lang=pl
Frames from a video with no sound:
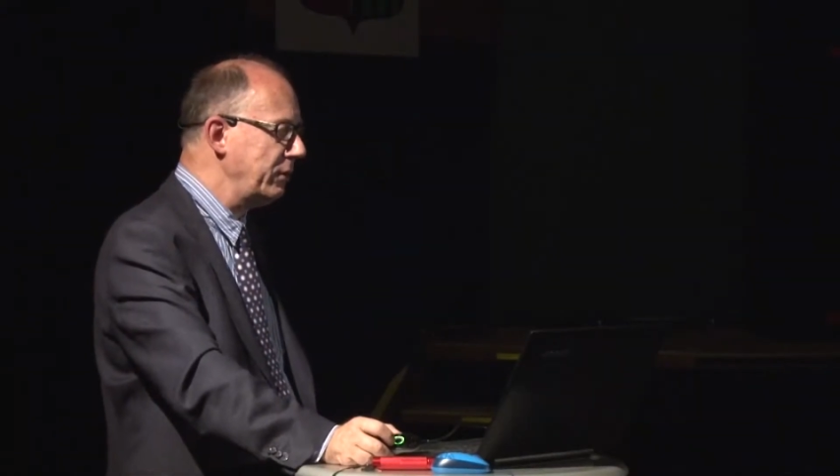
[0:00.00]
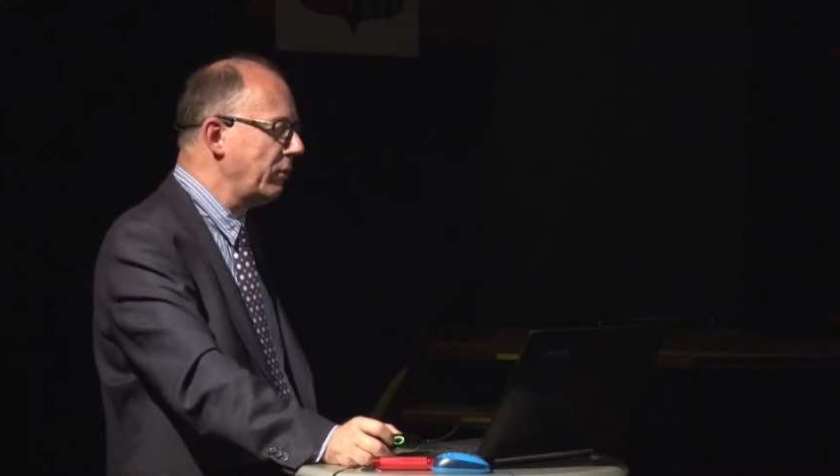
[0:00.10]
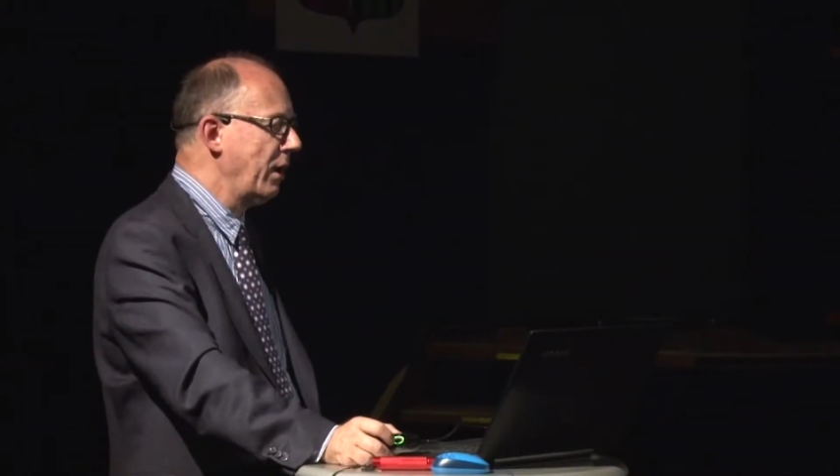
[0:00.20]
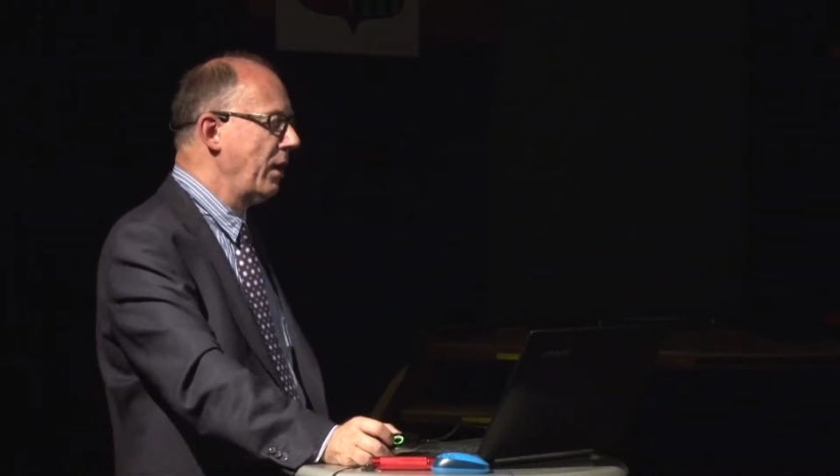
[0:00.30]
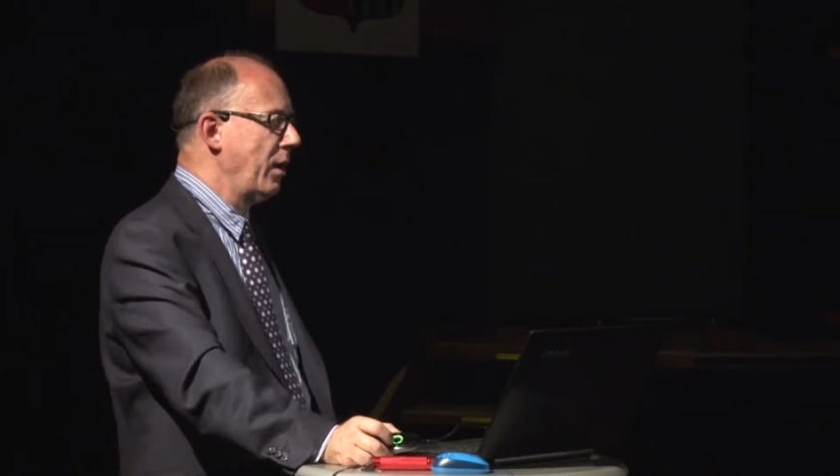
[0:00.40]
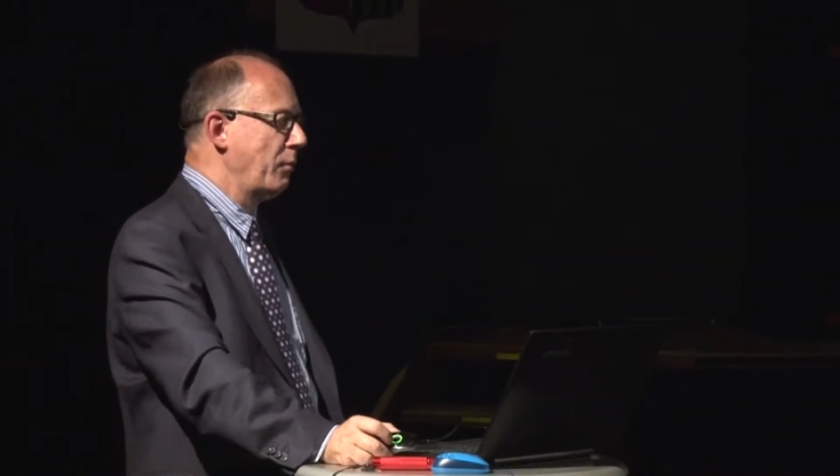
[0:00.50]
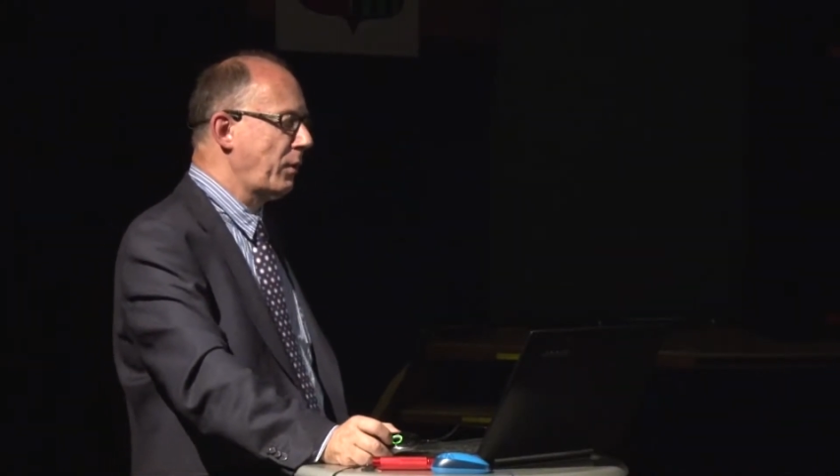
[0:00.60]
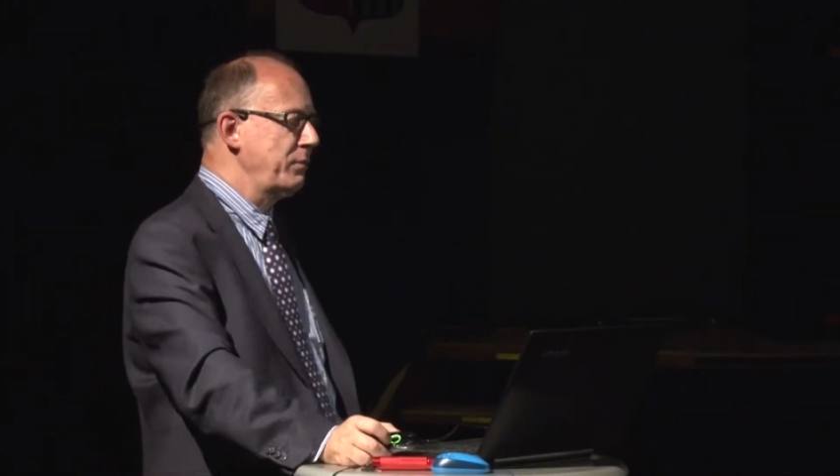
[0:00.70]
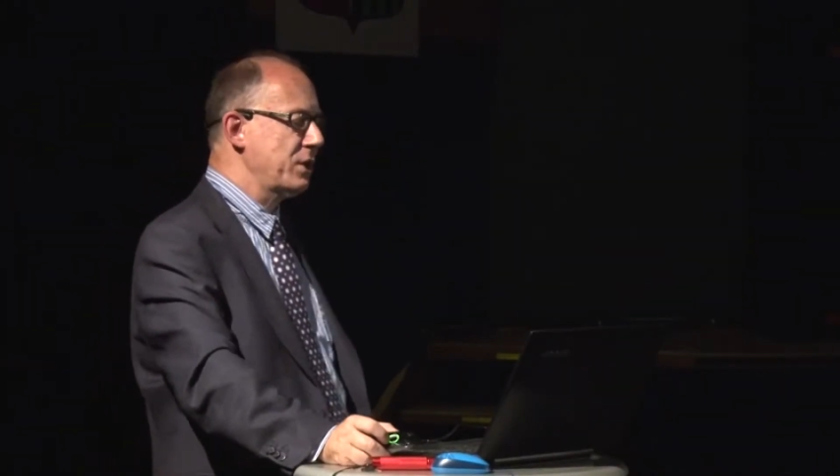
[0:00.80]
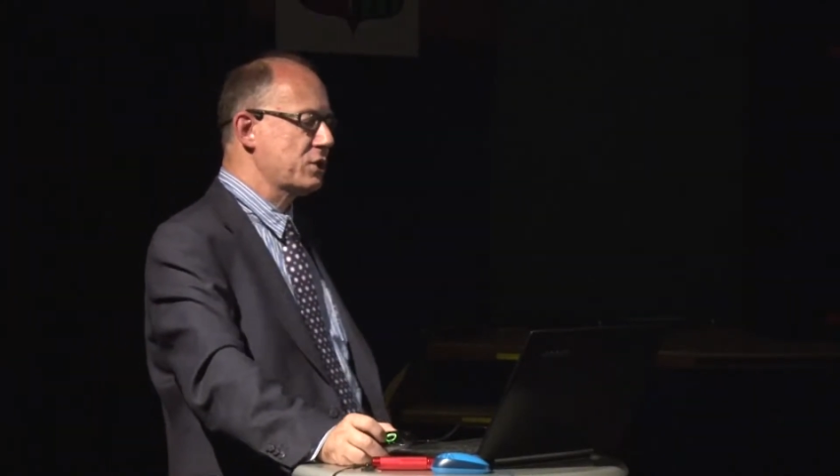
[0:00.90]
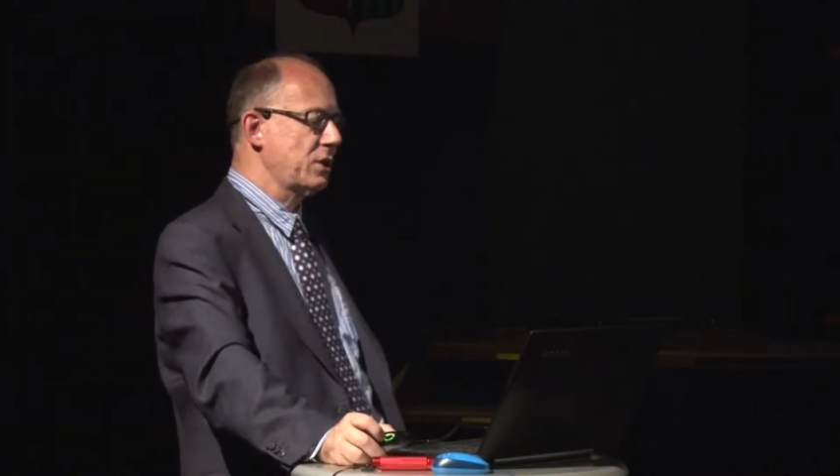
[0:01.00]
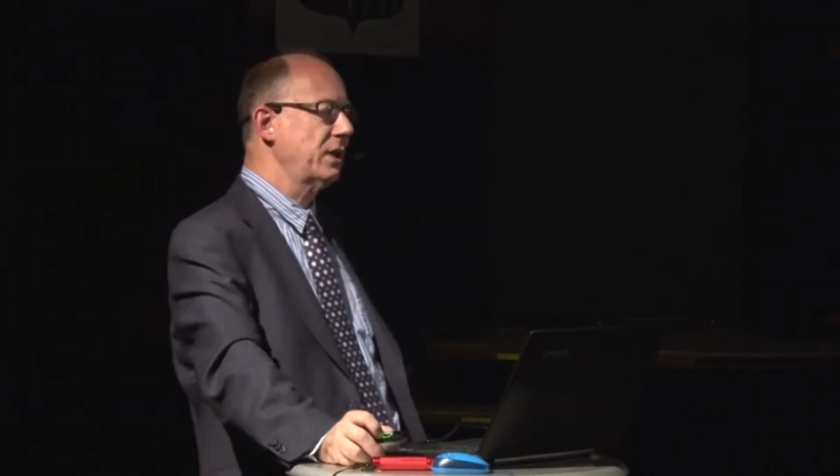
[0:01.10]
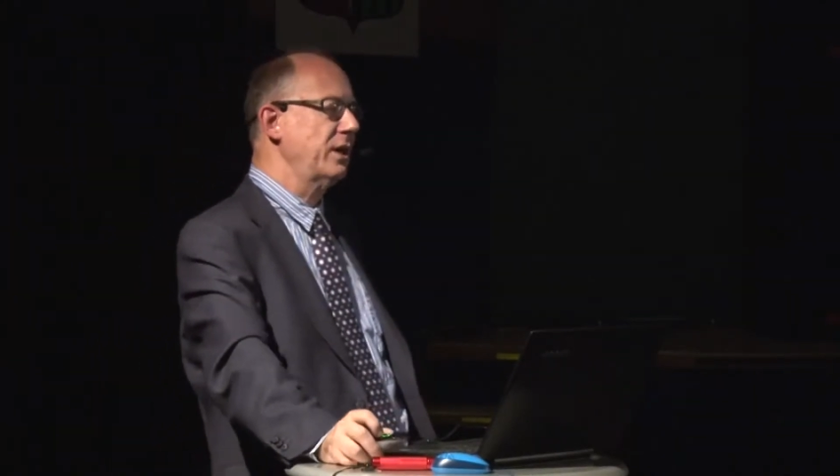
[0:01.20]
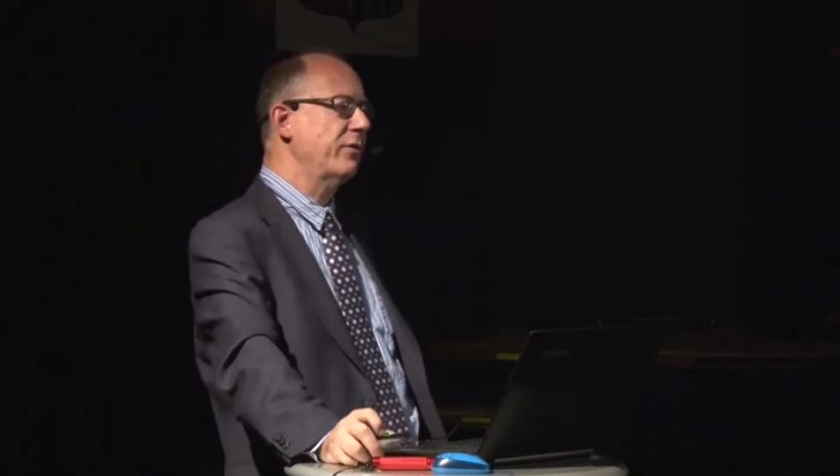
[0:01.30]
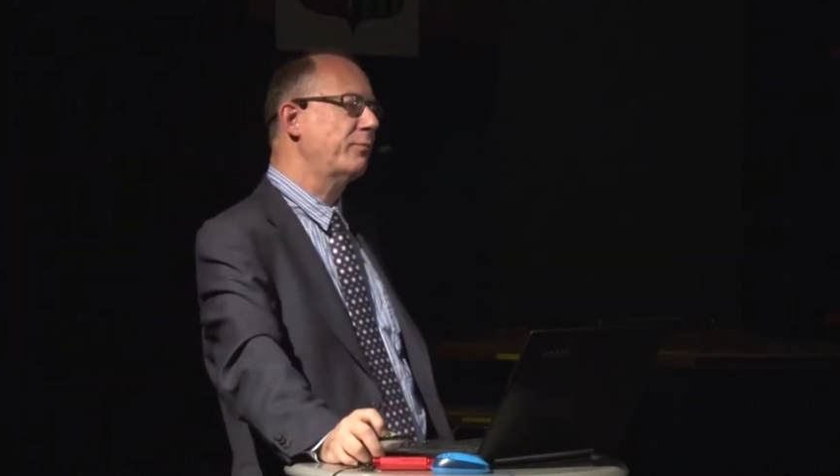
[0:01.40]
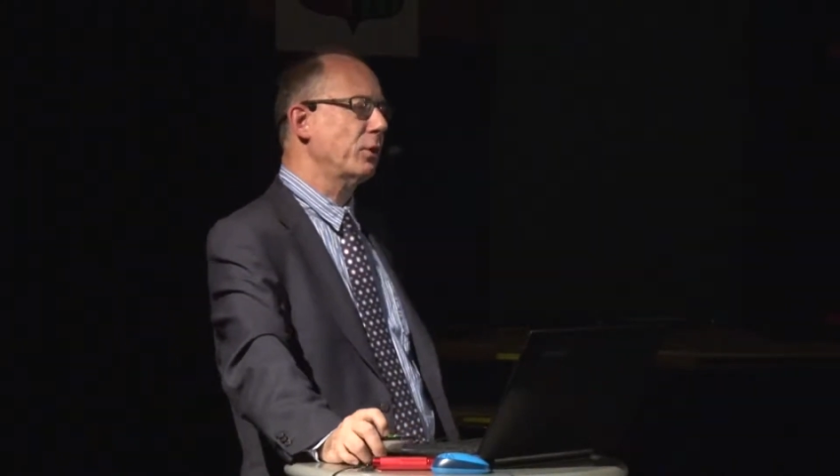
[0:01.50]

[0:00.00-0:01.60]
dla uczniów, a trzecia